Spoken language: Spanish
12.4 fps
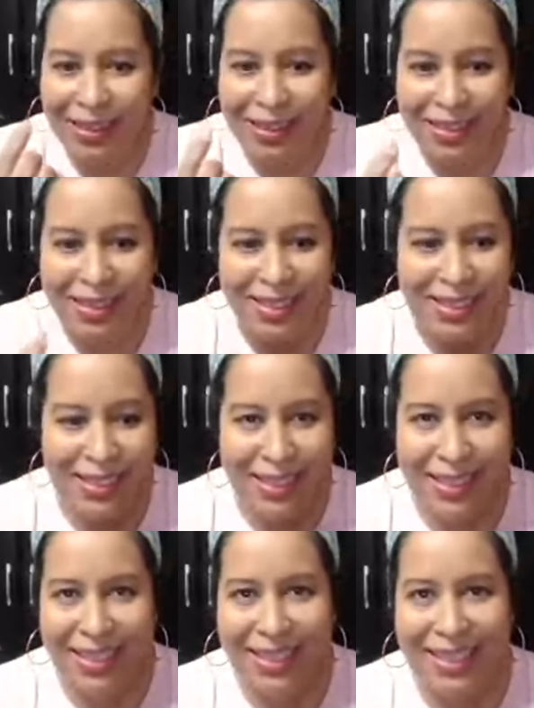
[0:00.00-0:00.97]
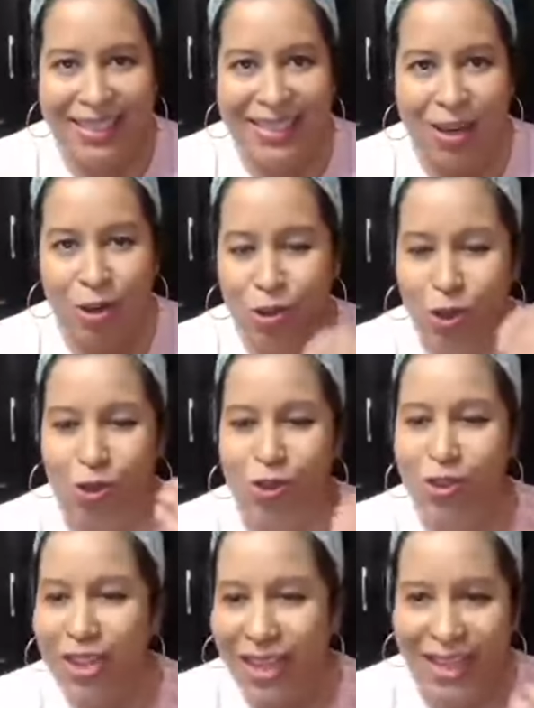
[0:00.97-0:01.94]
si se nos
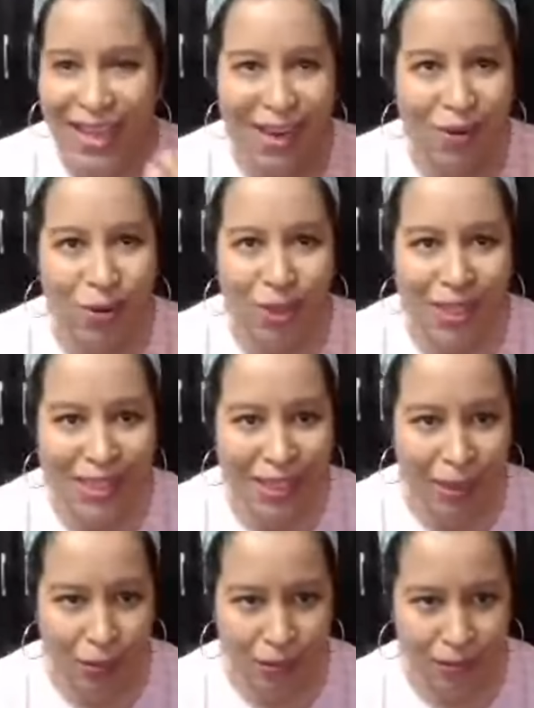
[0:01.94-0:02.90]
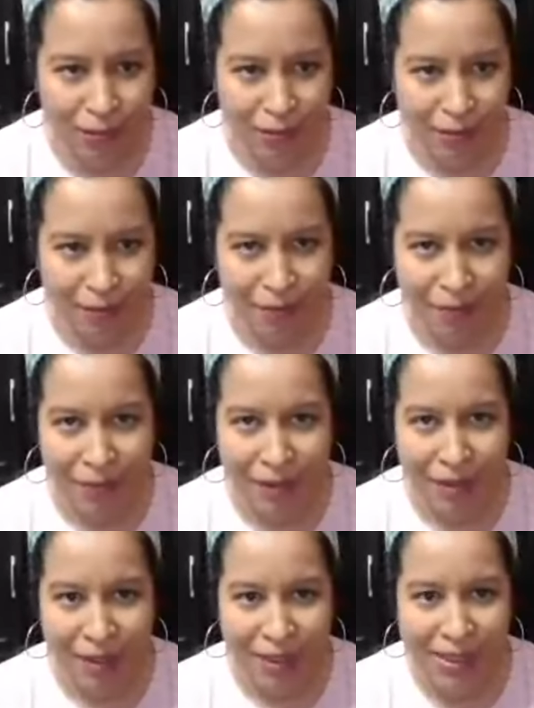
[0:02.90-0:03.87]
concede algún deseo,
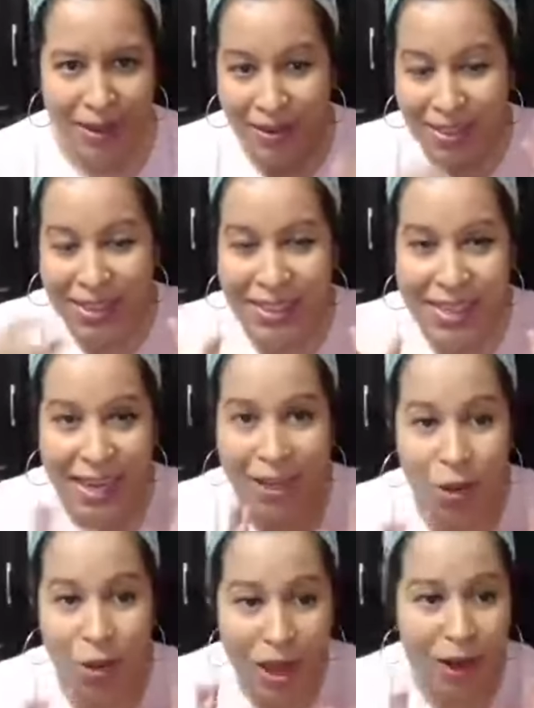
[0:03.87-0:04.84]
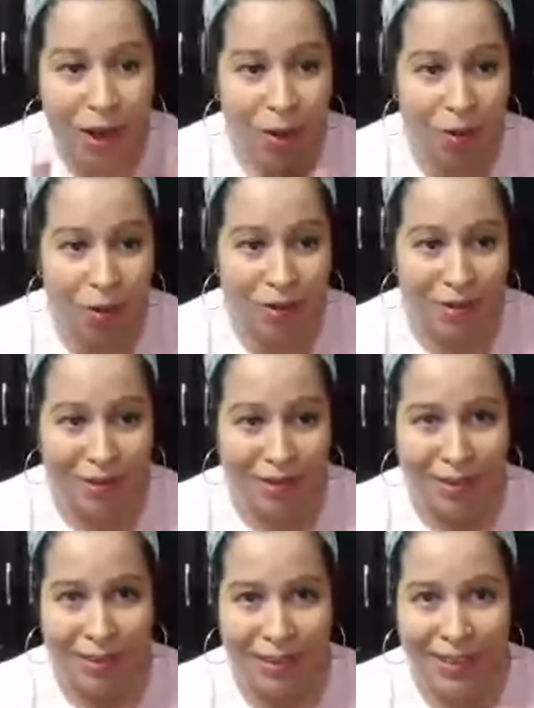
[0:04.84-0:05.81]
estabas deseando algo
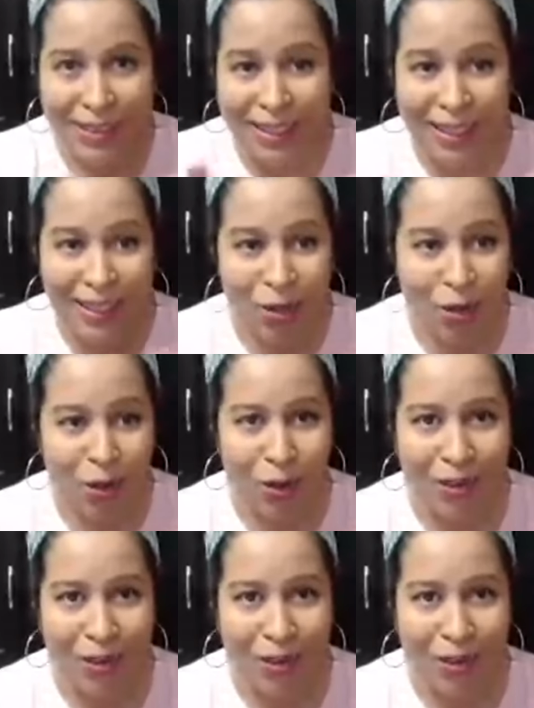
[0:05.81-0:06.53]
y se te dio.